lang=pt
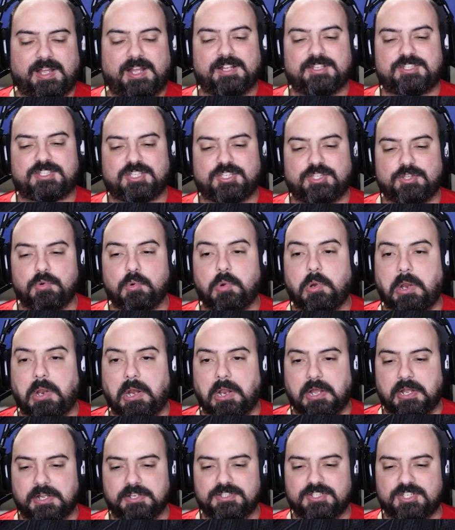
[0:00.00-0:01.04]
antes do
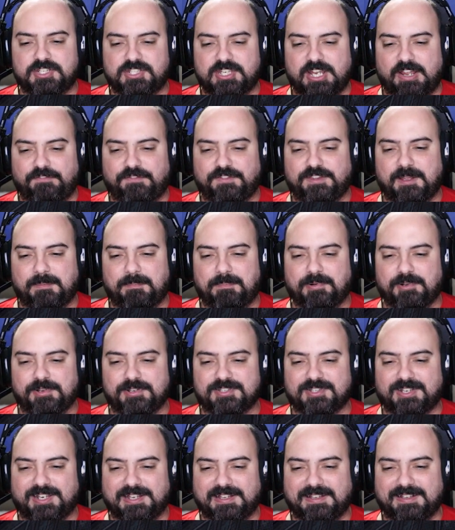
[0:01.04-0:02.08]
grande chefe
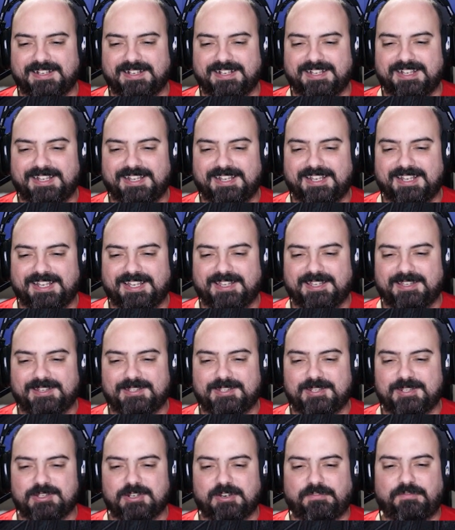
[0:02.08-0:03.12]
depois, né.
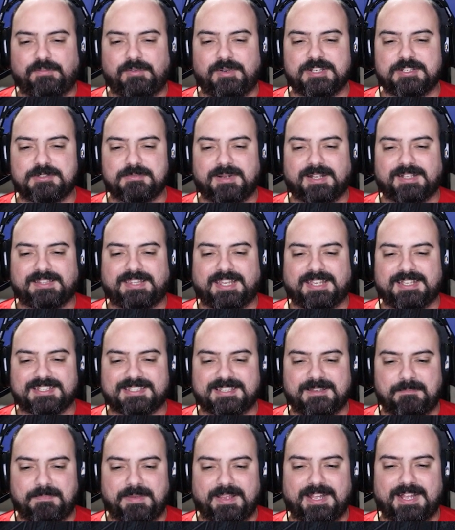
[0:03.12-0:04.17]
Street of Rage mantém
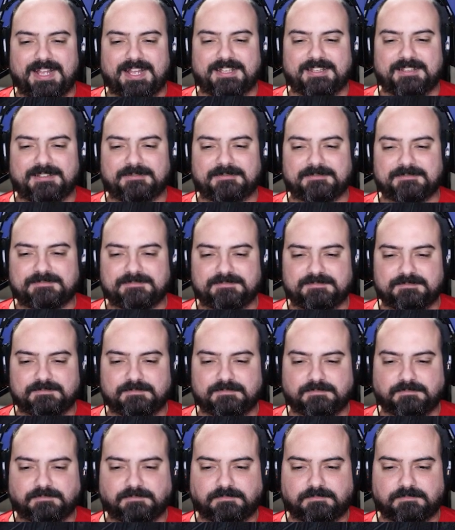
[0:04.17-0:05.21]
essa pegada,
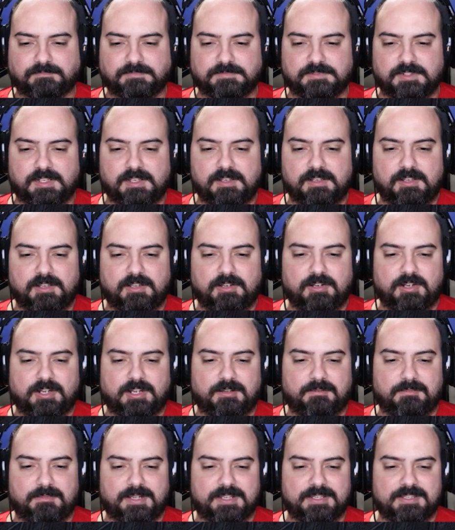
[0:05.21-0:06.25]
Ó,
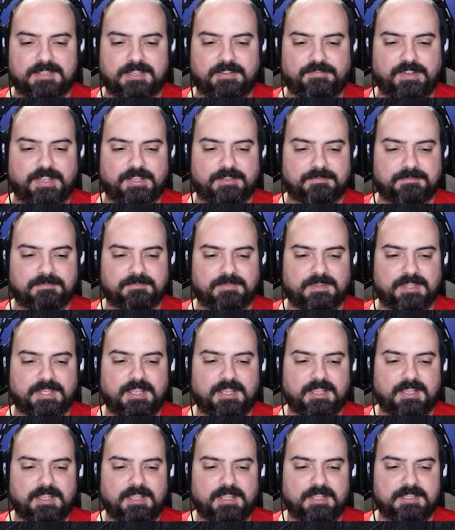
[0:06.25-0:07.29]
tá vendo?
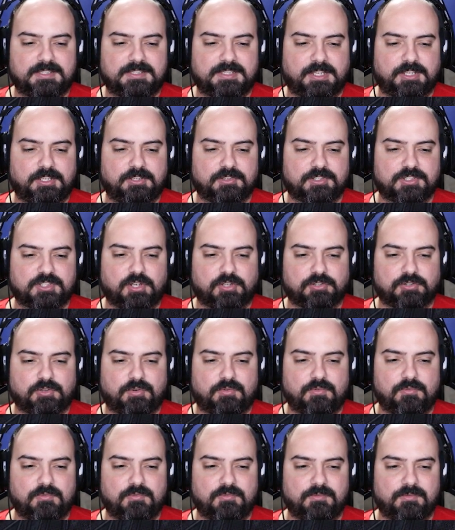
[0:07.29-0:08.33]
Isso aqui eu solto
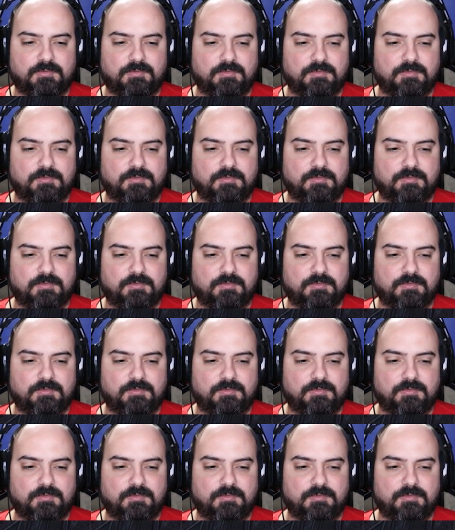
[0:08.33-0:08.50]
com...